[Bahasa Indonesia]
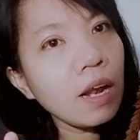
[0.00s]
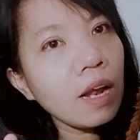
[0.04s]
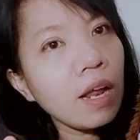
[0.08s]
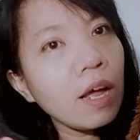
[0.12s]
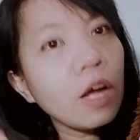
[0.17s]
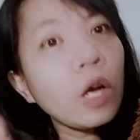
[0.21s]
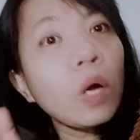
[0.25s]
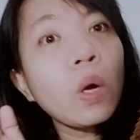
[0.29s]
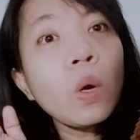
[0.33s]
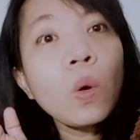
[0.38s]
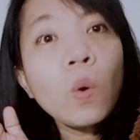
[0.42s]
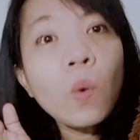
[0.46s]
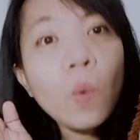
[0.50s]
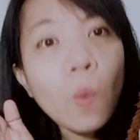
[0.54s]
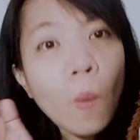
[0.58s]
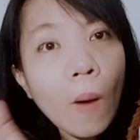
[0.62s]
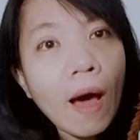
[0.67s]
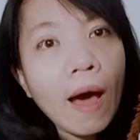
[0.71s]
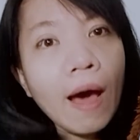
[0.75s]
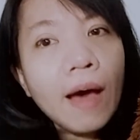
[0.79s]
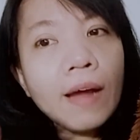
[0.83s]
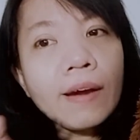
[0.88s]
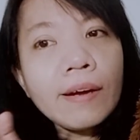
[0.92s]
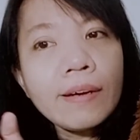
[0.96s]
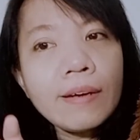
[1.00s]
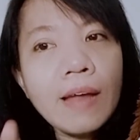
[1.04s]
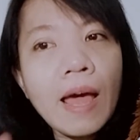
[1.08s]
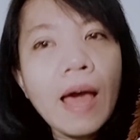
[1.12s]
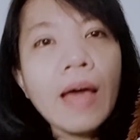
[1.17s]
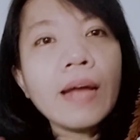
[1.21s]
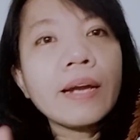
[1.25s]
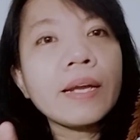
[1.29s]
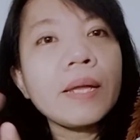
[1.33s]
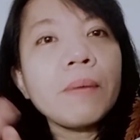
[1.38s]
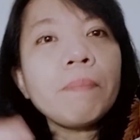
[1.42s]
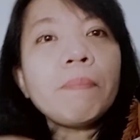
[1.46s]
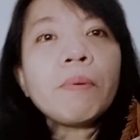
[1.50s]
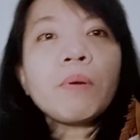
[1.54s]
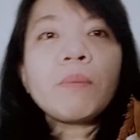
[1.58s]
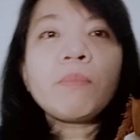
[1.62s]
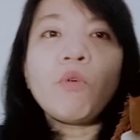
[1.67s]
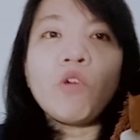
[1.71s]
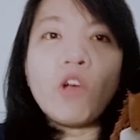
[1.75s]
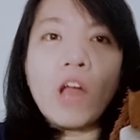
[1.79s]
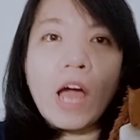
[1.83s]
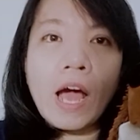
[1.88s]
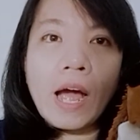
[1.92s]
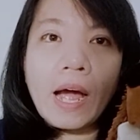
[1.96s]
keluar dari
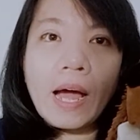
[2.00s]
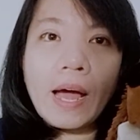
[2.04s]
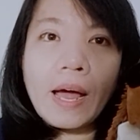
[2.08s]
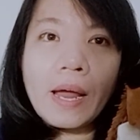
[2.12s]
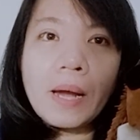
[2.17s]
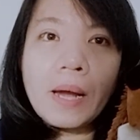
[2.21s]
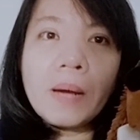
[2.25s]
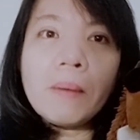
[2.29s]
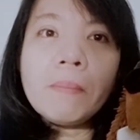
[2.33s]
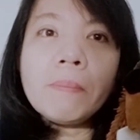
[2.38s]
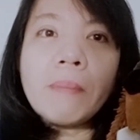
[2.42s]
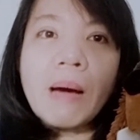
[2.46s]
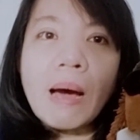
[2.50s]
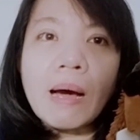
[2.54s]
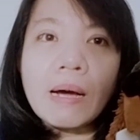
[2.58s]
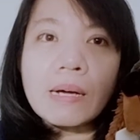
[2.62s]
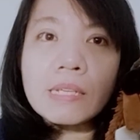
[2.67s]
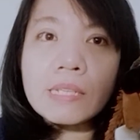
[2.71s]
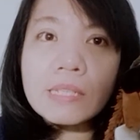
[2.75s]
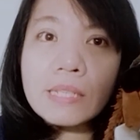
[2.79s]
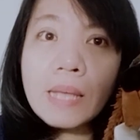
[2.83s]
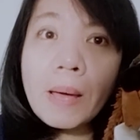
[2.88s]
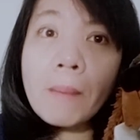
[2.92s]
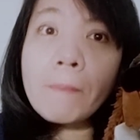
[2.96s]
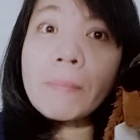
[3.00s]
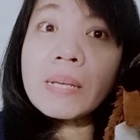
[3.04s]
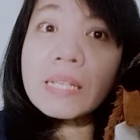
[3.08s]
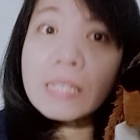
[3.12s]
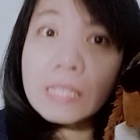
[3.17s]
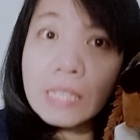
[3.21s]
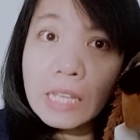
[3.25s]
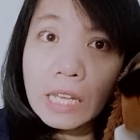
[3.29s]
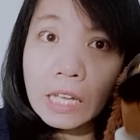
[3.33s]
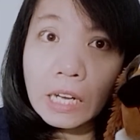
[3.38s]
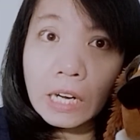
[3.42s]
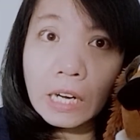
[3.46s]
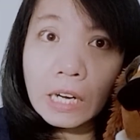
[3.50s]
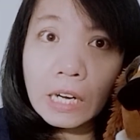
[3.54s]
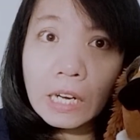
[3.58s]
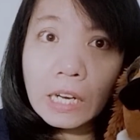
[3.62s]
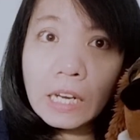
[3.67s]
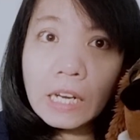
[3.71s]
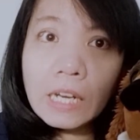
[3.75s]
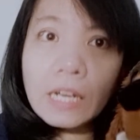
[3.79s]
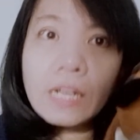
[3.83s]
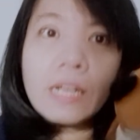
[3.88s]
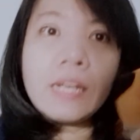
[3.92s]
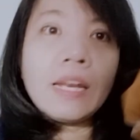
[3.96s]
perbudakan bangsa Mesir.
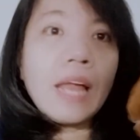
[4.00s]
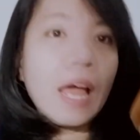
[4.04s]
Nah,